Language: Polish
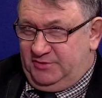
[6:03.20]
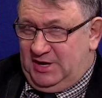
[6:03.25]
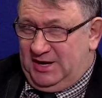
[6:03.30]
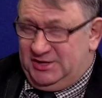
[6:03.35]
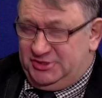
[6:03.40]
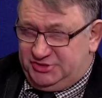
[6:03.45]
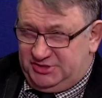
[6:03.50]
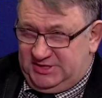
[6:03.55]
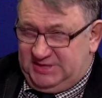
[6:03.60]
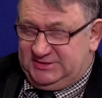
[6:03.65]

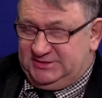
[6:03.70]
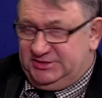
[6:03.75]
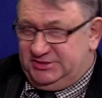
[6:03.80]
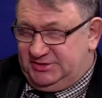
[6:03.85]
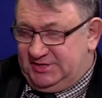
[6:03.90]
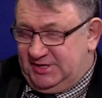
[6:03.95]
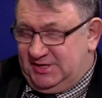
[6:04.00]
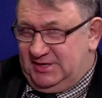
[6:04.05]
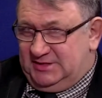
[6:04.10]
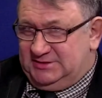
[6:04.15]
ale XIII,
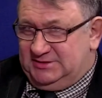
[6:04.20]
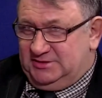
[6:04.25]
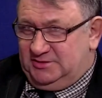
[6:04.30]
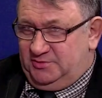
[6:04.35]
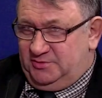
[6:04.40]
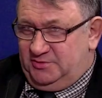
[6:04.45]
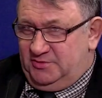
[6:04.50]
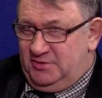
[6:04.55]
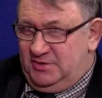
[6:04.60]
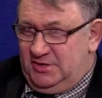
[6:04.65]
XIV
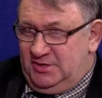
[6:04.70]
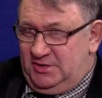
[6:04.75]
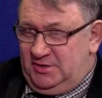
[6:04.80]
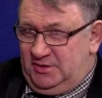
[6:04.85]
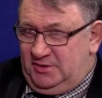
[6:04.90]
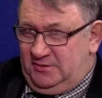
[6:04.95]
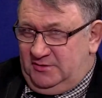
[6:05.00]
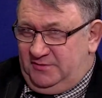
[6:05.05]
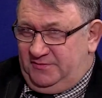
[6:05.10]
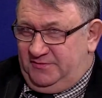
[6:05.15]
to był,
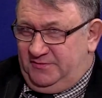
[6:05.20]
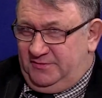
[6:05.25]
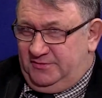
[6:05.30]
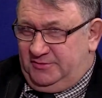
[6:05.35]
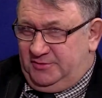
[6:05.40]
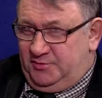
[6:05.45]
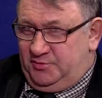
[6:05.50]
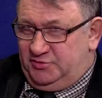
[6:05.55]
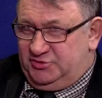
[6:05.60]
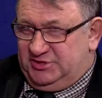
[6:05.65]

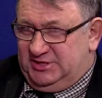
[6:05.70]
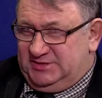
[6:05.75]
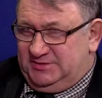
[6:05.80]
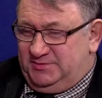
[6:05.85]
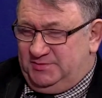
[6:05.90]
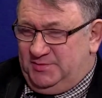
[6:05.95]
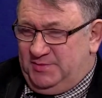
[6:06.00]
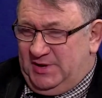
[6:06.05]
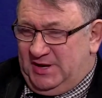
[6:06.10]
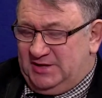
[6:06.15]
to był czas
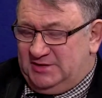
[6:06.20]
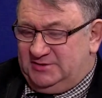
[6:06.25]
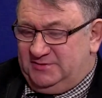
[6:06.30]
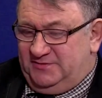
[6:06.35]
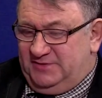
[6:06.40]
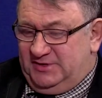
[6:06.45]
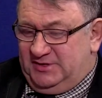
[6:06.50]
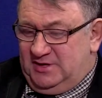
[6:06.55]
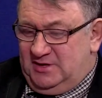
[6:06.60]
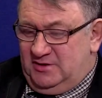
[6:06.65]

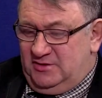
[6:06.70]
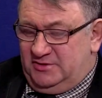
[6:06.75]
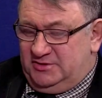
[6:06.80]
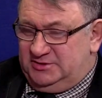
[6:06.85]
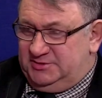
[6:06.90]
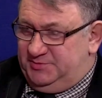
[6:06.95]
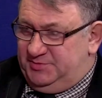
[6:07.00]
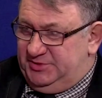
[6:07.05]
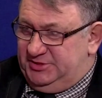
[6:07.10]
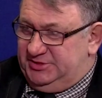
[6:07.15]
bardzo wielkiego
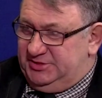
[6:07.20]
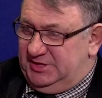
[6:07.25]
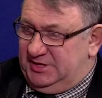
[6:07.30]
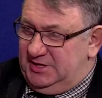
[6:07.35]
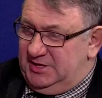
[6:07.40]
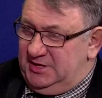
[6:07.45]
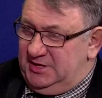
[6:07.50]
rozbicia.